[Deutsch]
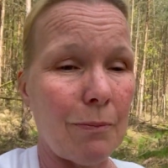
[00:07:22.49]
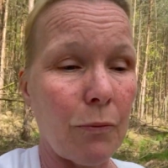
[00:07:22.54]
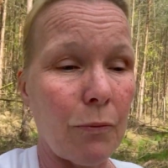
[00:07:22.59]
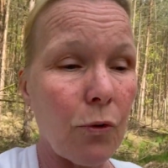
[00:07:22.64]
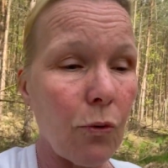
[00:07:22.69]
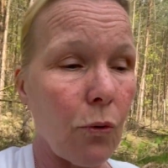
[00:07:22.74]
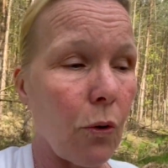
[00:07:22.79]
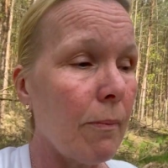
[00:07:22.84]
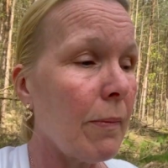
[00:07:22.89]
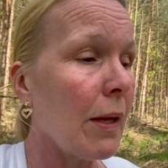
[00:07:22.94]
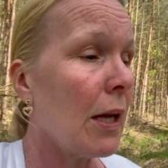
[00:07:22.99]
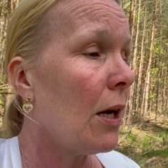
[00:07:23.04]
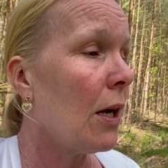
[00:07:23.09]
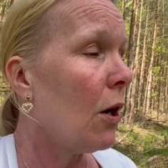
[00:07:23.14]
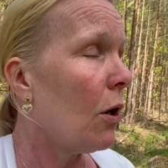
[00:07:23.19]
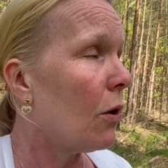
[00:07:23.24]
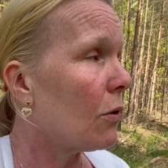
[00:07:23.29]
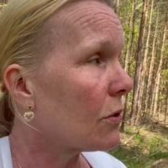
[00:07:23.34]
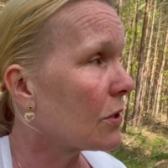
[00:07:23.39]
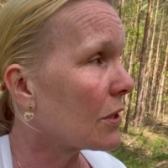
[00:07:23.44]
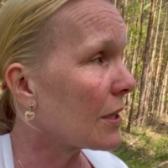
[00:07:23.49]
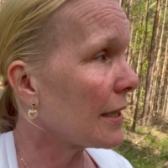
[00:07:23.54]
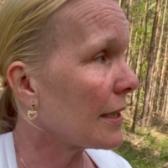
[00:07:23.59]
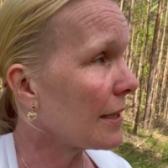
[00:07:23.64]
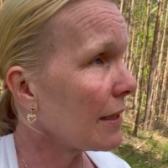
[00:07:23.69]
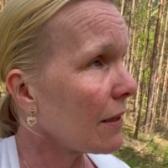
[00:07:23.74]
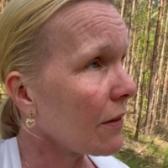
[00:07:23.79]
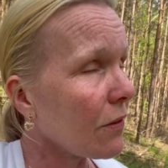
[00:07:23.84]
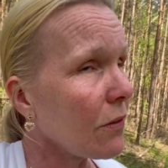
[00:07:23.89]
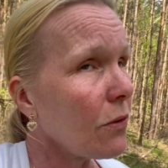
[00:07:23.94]
So, und
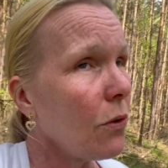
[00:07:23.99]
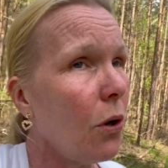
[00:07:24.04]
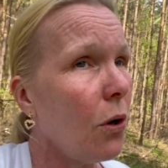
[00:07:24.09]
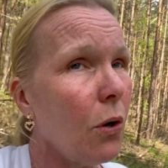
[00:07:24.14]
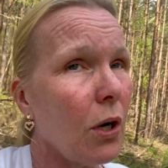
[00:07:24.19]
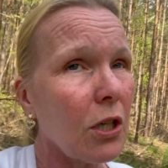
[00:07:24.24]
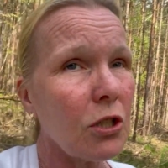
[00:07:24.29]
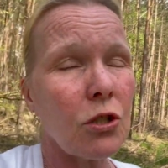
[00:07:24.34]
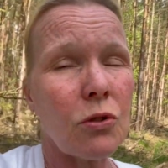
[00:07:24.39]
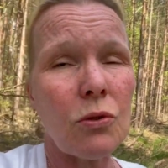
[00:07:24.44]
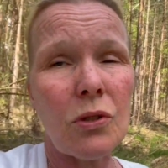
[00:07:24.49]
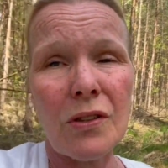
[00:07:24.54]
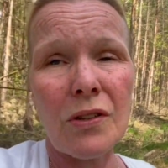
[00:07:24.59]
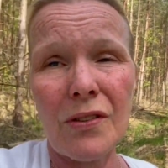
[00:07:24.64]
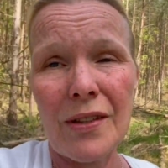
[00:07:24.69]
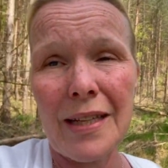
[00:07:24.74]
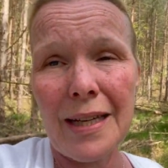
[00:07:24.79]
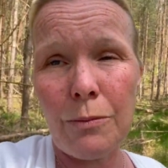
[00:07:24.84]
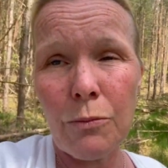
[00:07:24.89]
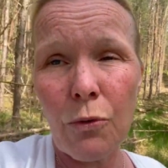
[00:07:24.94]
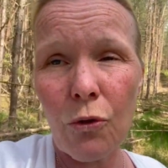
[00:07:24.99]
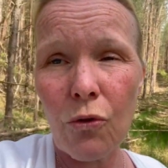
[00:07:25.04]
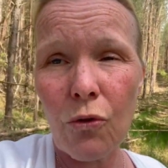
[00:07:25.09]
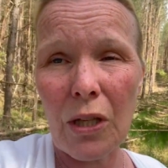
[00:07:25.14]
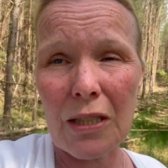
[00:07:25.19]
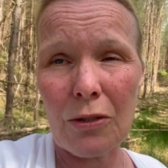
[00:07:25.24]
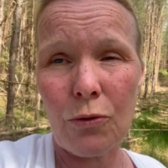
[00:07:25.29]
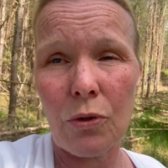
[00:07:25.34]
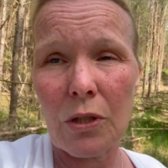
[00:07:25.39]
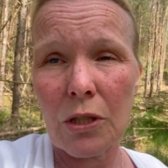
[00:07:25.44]
diesen Hörsturz, der muss
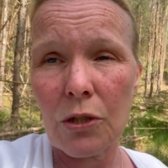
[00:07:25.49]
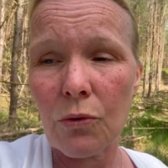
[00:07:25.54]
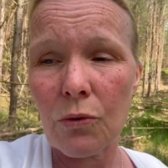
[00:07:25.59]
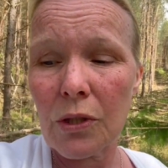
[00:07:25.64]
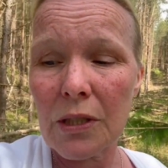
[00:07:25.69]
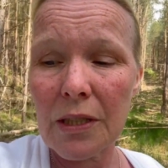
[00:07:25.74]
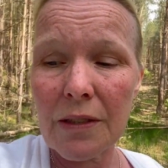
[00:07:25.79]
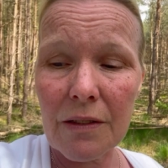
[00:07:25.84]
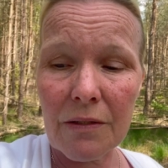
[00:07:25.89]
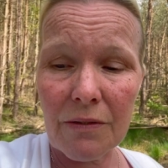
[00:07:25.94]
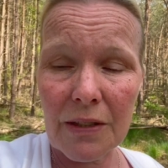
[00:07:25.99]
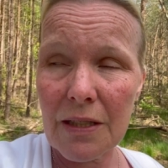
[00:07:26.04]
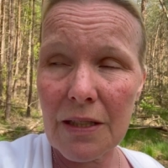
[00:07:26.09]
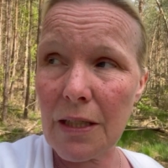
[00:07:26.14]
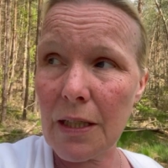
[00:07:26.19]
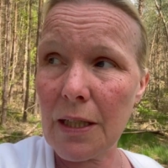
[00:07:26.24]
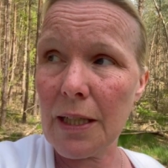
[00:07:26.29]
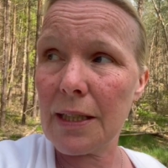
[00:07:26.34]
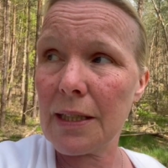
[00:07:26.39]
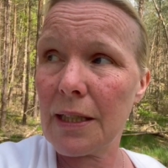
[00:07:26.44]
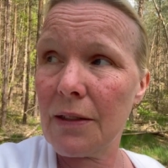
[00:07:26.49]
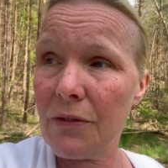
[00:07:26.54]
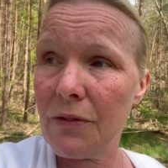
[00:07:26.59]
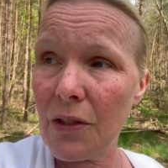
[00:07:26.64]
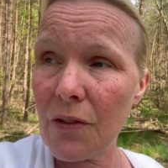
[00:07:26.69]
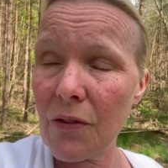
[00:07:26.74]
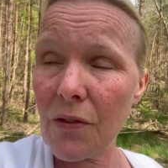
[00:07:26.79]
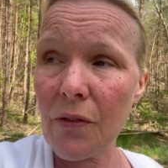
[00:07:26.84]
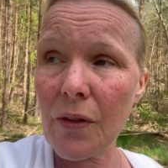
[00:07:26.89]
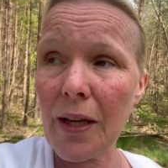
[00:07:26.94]
natürlich durch die Silvesternacht
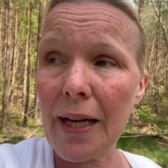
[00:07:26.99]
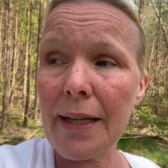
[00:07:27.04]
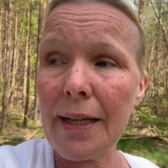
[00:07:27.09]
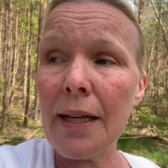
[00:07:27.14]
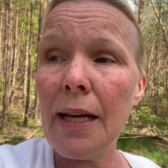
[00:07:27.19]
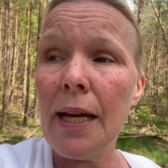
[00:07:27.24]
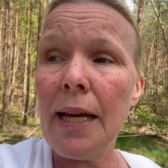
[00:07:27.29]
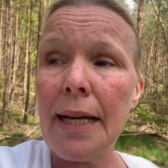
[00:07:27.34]
gewesen sein.